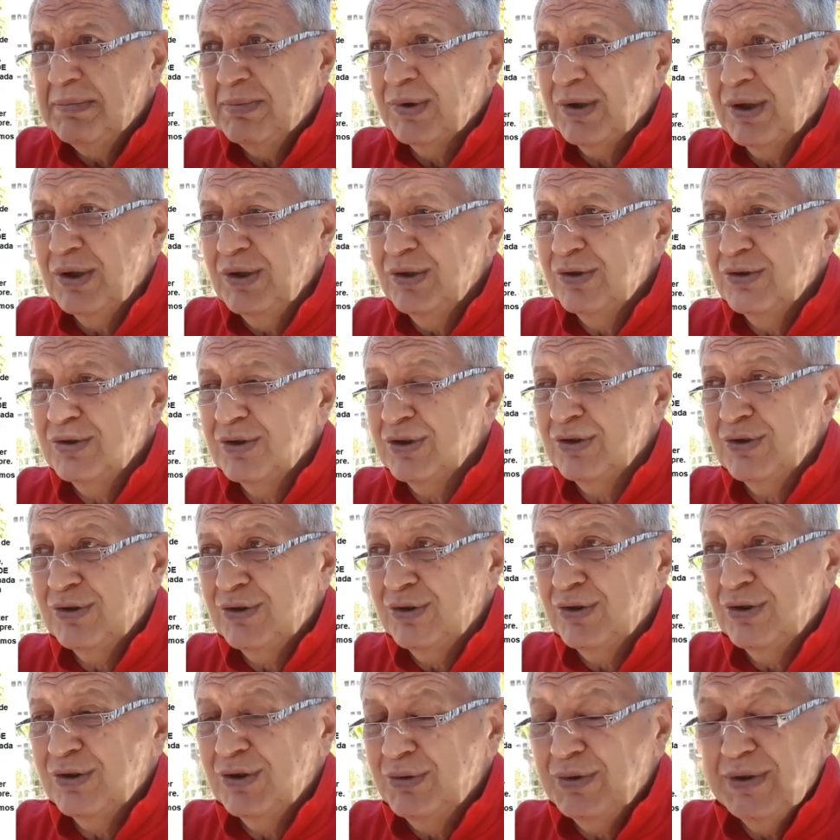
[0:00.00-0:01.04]
Porque nosotros
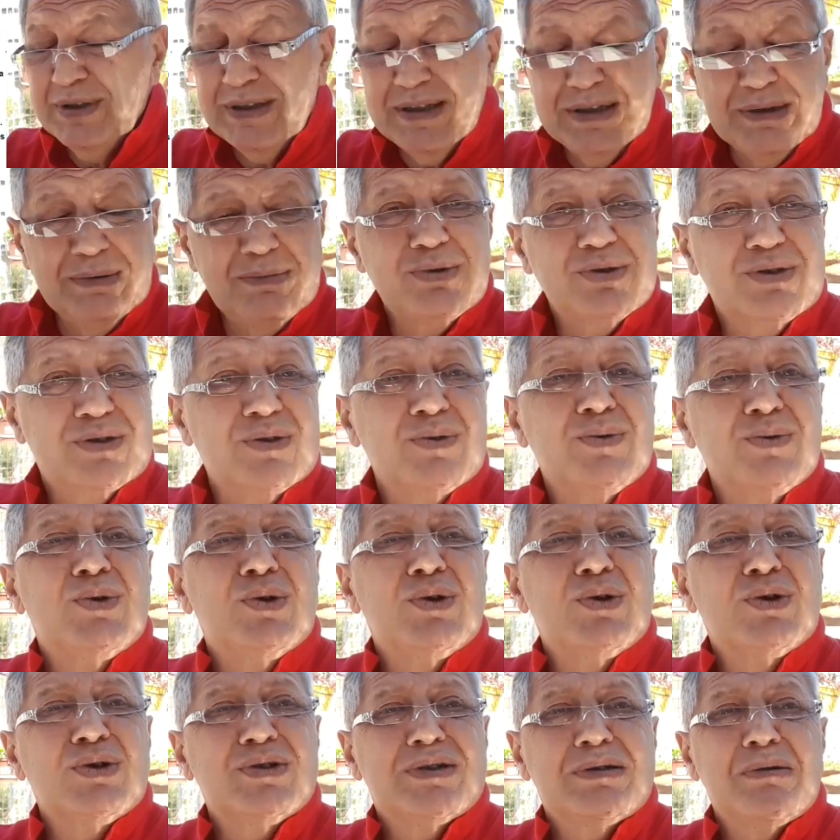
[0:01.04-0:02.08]
no, no, vendemos
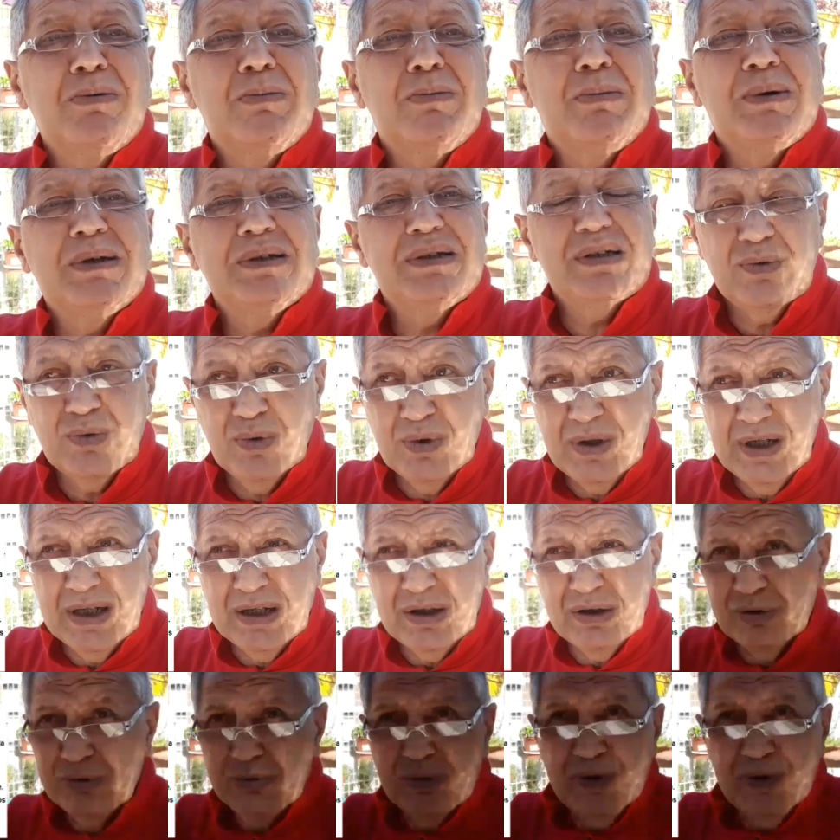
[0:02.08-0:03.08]
seguros, no estamos matriculados,